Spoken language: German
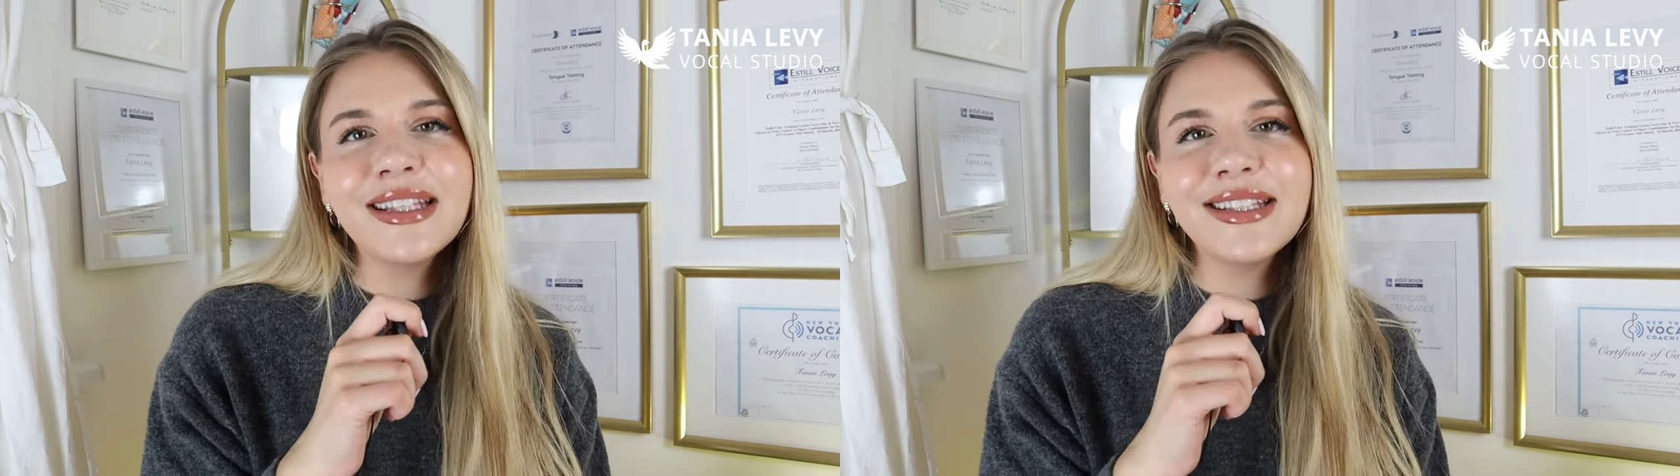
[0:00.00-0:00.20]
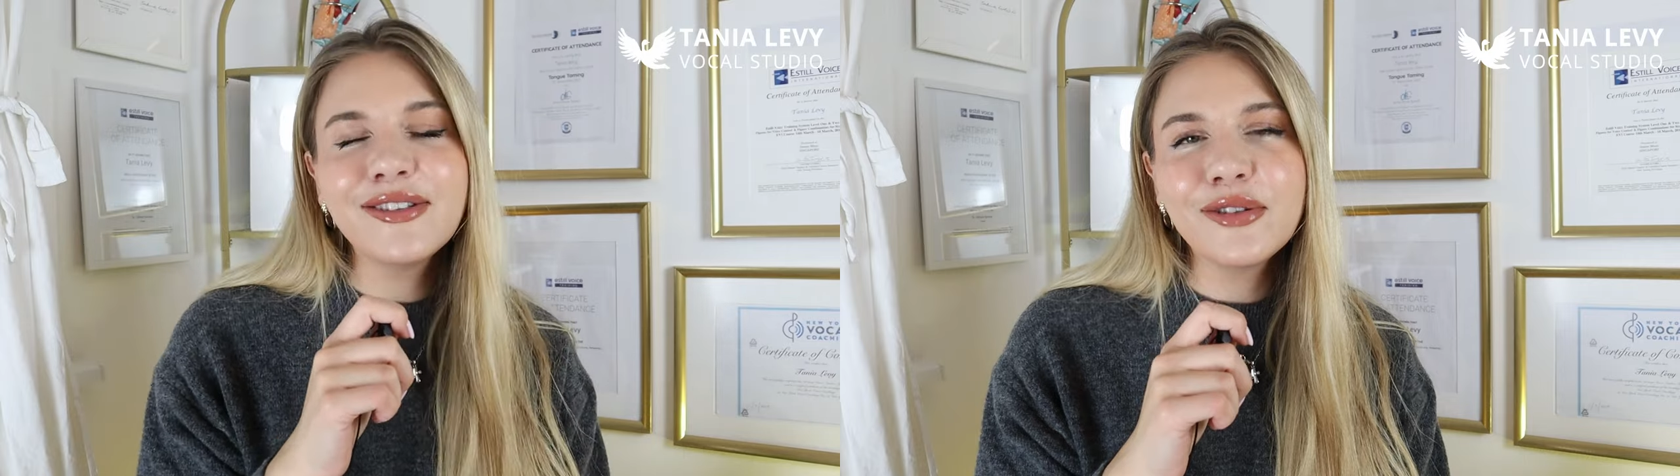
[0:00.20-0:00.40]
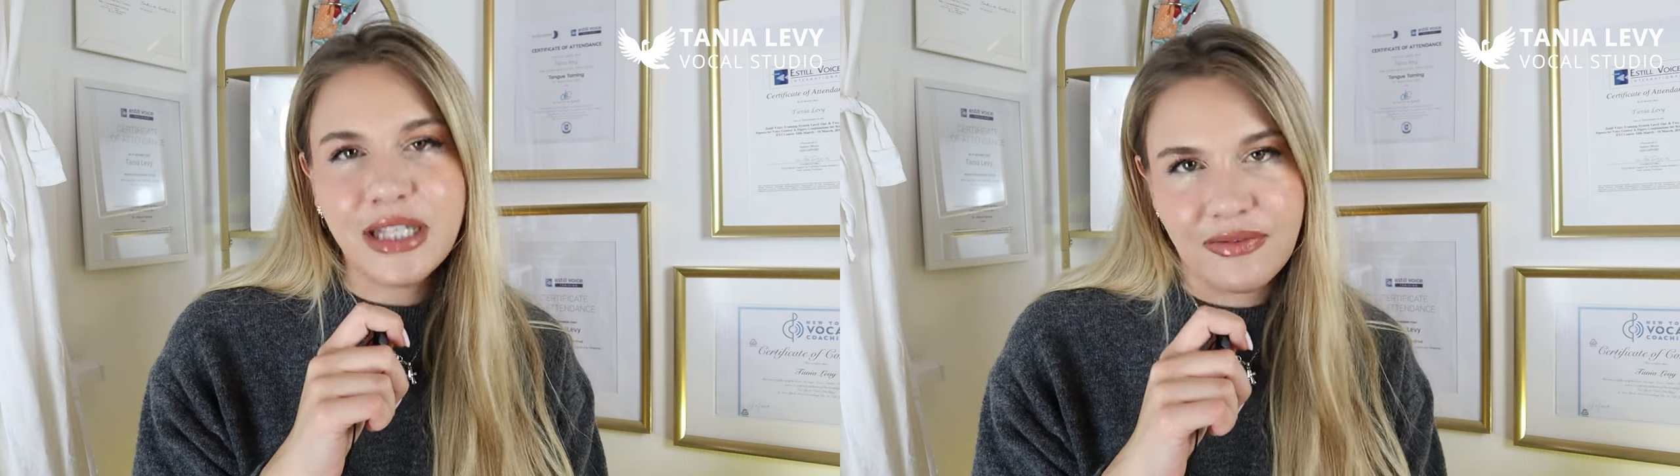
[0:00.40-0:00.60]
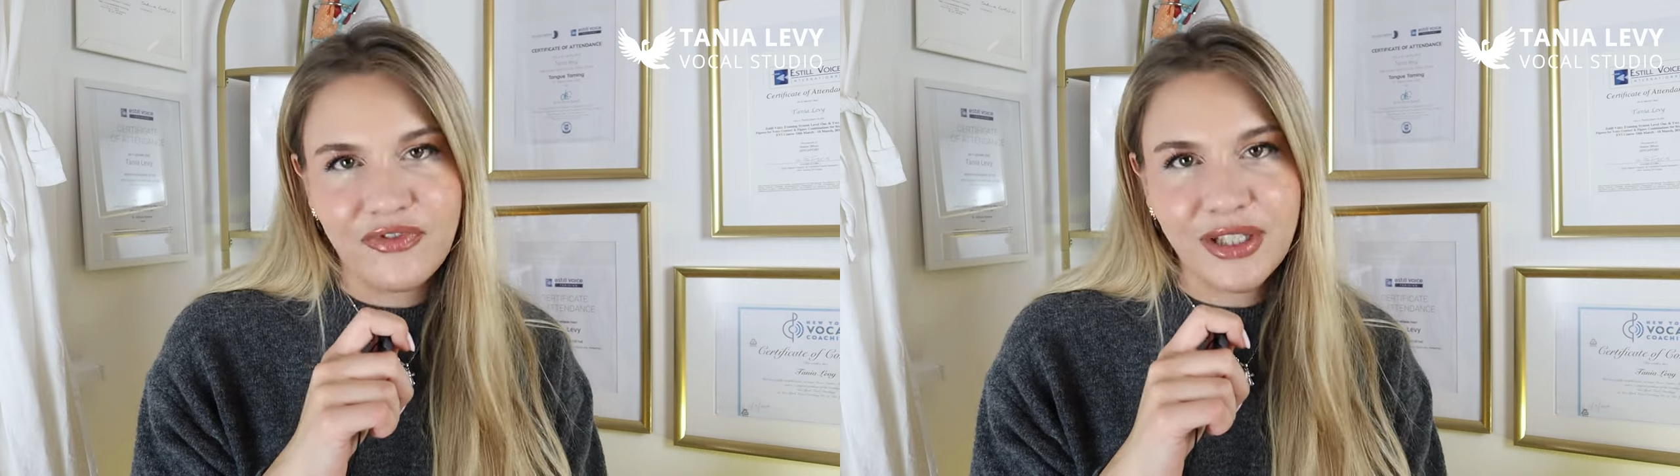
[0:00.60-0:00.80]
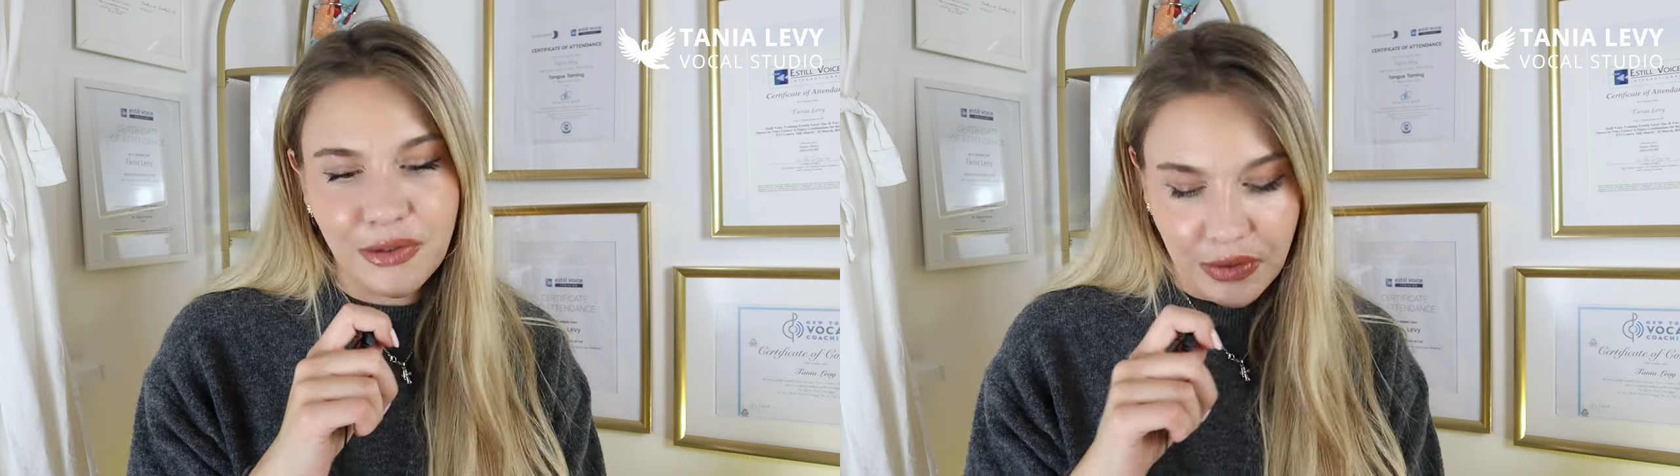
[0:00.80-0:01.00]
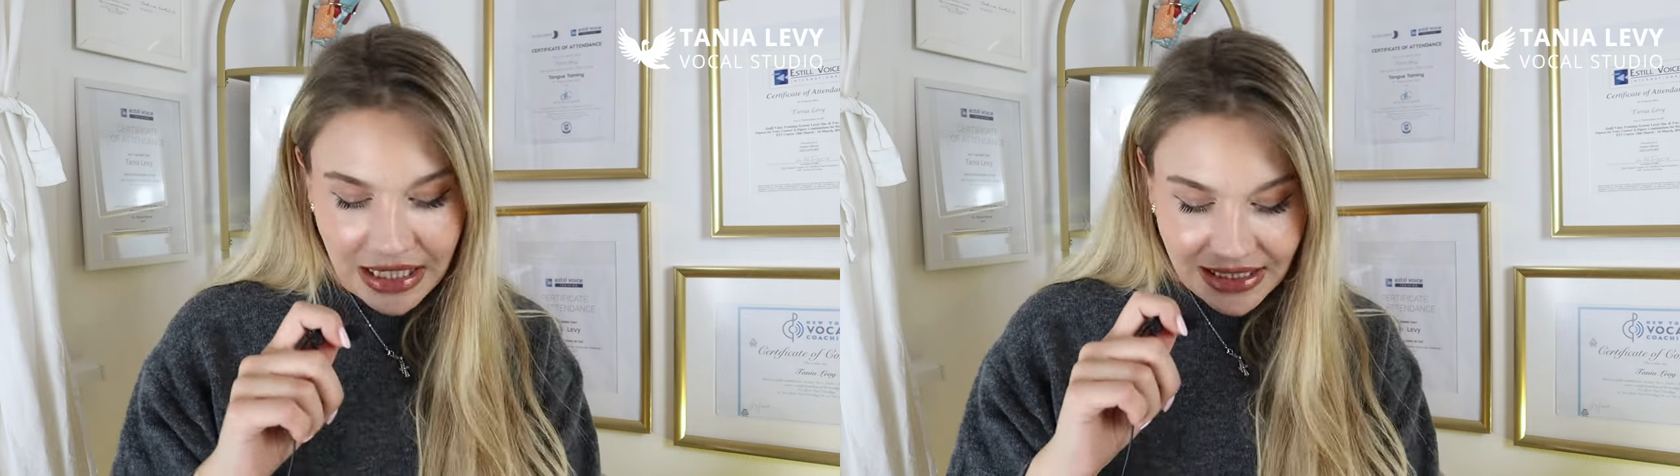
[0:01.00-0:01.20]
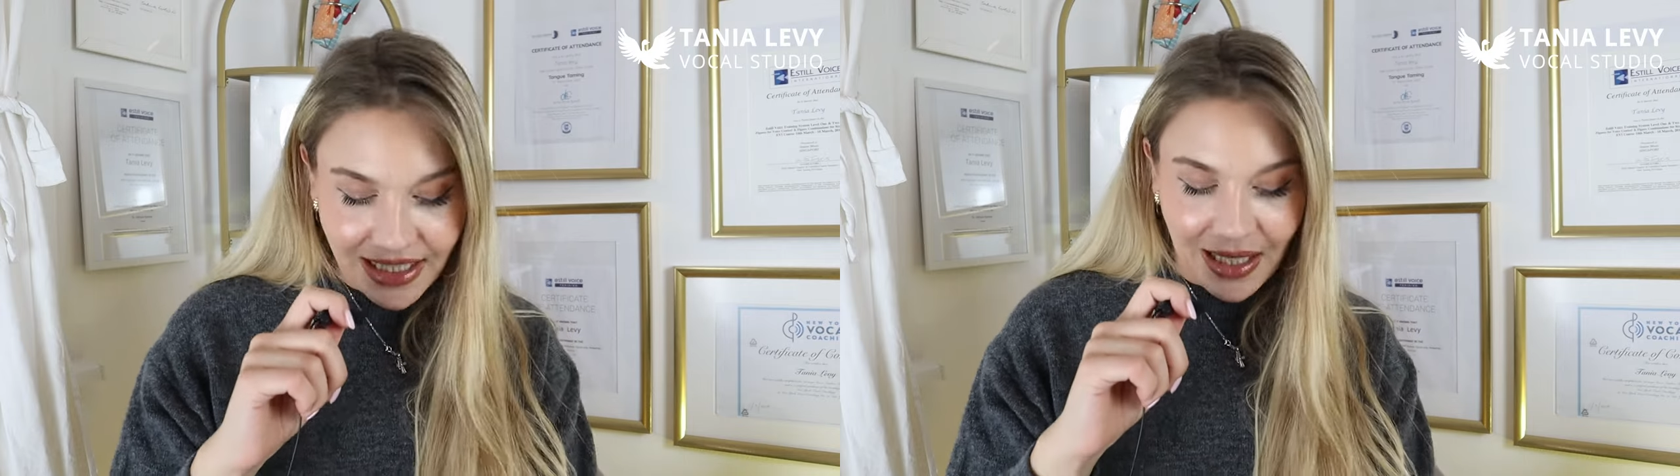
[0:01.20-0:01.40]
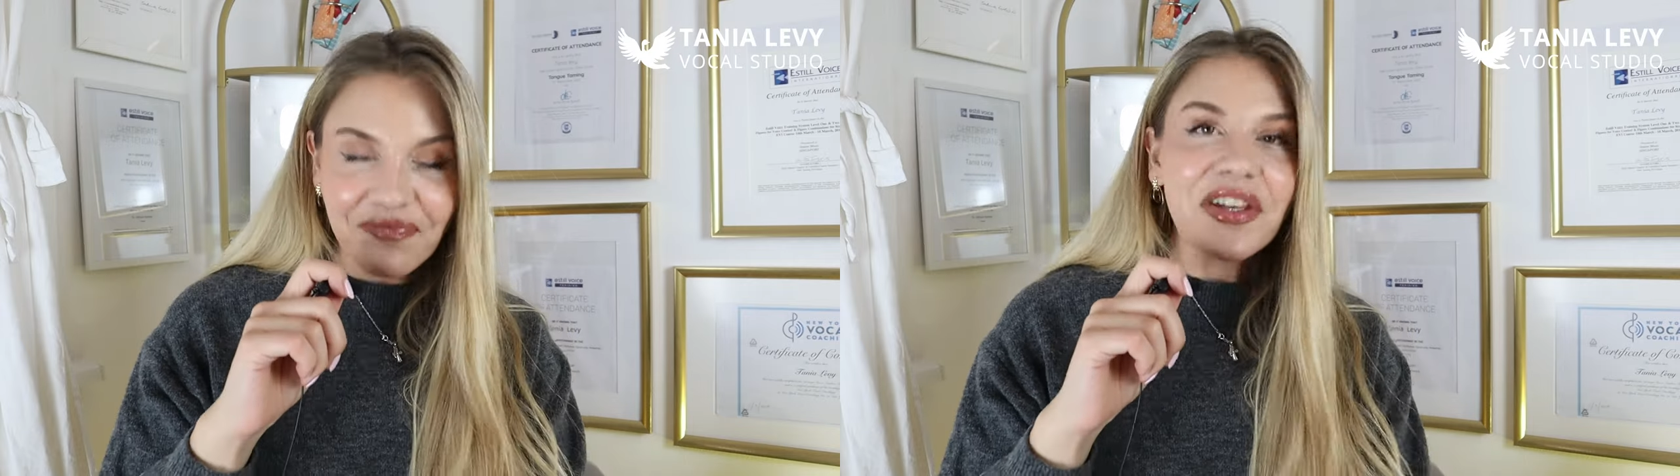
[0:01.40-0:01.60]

hier zu dem Video. Ja,